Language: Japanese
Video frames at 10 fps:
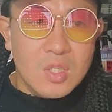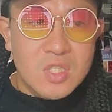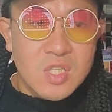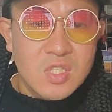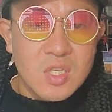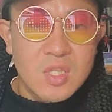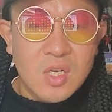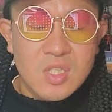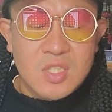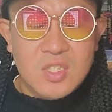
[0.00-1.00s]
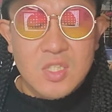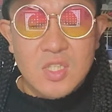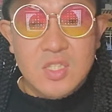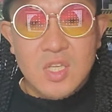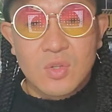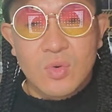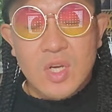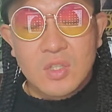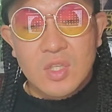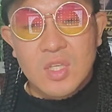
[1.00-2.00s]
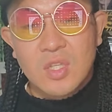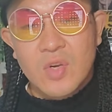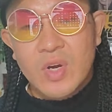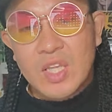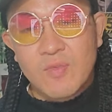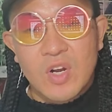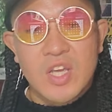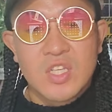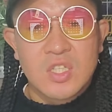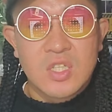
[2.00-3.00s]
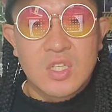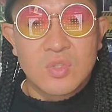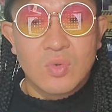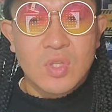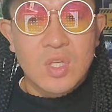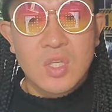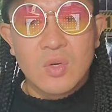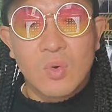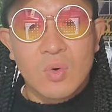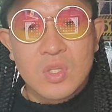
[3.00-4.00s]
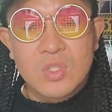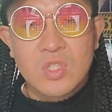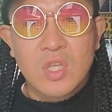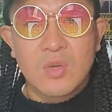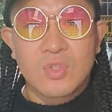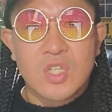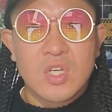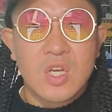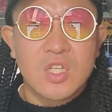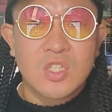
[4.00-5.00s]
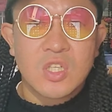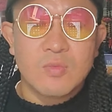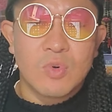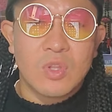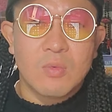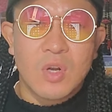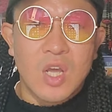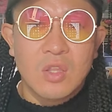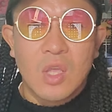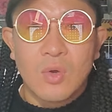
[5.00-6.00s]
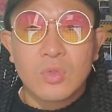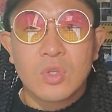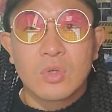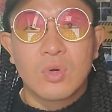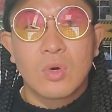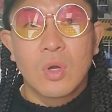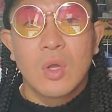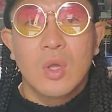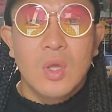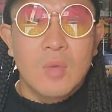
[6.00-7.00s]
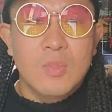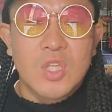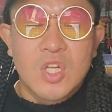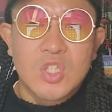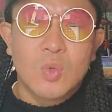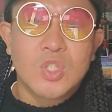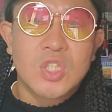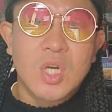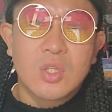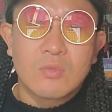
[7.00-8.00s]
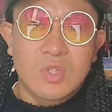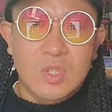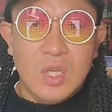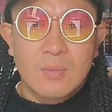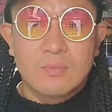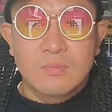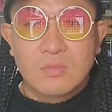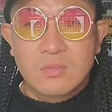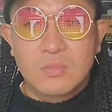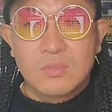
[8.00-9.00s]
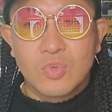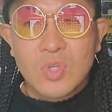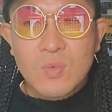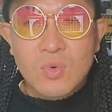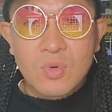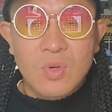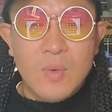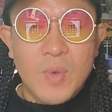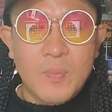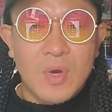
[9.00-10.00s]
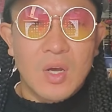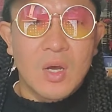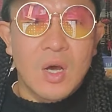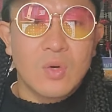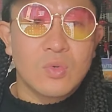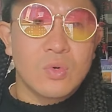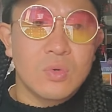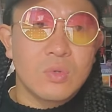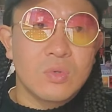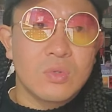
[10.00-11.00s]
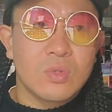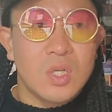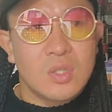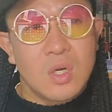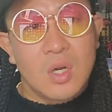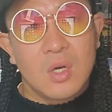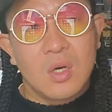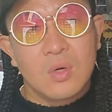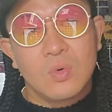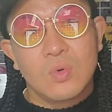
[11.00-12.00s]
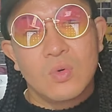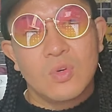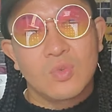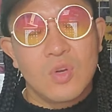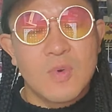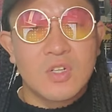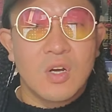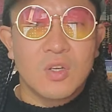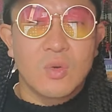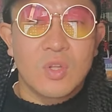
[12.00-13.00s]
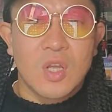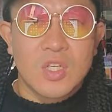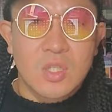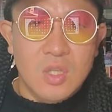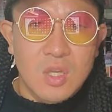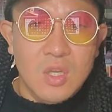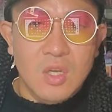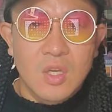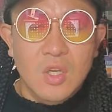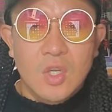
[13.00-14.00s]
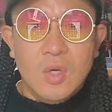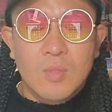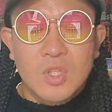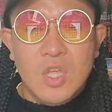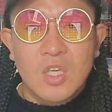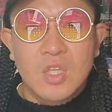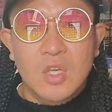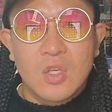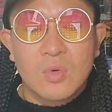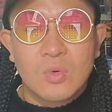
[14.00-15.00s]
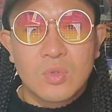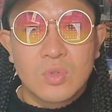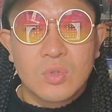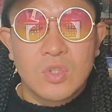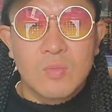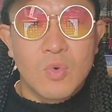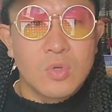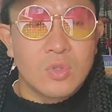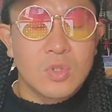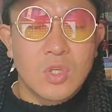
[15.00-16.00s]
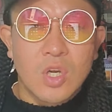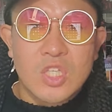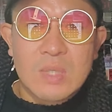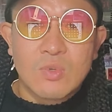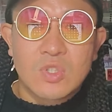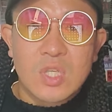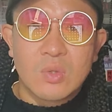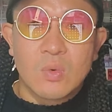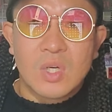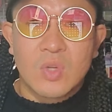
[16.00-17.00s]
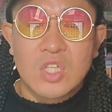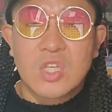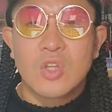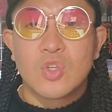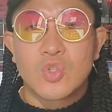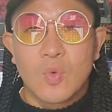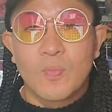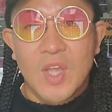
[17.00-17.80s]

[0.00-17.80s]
全然なんか絶に善と悪でできてるわけでもないし、そんなに法律自体を信頼しきるものでもないんだよっていうのを、みんなにしてほしいなと思って、うん、僕はもうこの、やっぱアルコールのなんかな、あのー、取り巻く環境に対して、まあ、定期的にこういうふうに文句っていうか、イチャモンつける動画を出したいんですよ。